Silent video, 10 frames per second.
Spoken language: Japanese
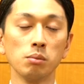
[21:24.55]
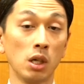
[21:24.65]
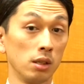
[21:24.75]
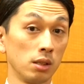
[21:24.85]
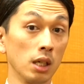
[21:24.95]
ま
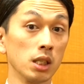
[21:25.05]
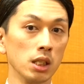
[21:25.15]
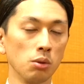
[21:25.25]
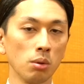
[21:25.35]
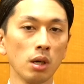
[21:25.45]
あ、恥ずか
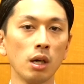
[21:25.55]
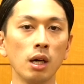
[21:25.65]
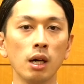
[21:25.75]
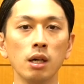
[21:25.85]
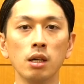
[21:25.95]
しいと
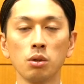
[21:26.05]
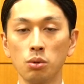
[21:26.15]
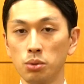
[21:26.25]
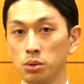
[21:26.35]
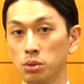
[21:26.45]
か
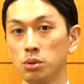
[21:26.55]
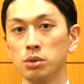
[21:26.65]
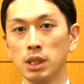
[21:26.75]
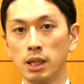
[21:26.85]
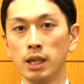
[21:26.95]

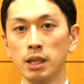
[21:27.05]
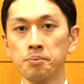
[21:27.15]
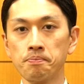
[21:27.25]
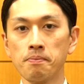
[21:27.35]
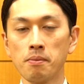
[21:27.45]
コンフォートゾーンじゃない
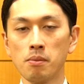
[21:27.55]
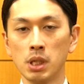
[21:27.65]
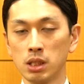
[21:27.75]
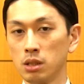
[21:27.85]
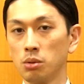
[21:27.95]

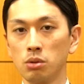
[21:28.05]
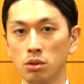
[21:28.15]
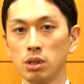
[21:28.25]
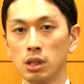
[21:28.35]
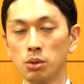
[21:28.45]
間違ったこと
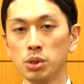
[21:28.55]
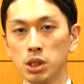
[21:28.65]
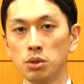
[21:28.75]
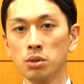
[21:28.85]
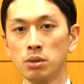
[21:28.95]
言ったらどう
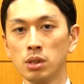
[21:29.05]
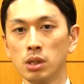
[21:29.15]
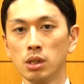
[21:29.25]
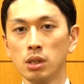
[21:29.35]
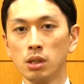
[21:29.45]
しよう、
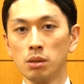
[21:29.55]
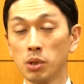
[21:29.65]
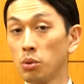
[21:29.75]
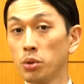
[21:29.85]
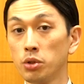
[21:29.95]

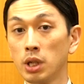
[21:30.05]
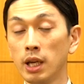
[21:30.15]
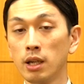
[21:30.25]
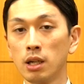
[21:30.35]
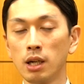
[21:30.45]
まあ、こういう
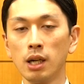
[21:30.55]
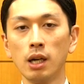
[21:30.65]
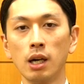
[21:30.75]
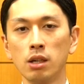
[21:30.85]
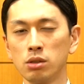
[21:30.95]
原因か
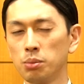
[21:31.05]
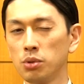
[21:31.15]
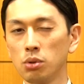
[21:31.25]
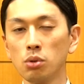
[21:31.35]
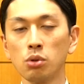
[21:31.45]
ら
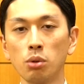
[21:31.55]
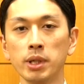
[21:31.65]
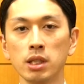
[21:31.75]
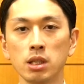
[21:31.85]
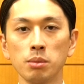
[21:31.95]
アウトプットを止
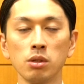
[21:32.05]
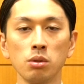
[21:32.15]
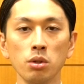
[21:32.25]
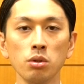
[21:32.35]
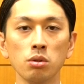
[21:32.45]
めてしまう
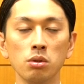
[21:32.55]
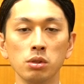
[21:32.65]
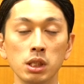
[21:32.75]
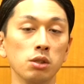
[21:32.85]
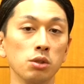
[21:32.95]
という
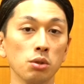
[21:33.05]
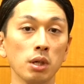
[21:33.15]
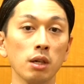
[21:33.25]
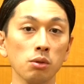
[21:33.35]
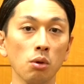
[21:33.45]
実情
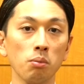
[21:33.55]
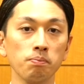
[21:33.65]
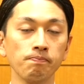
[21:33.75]
があると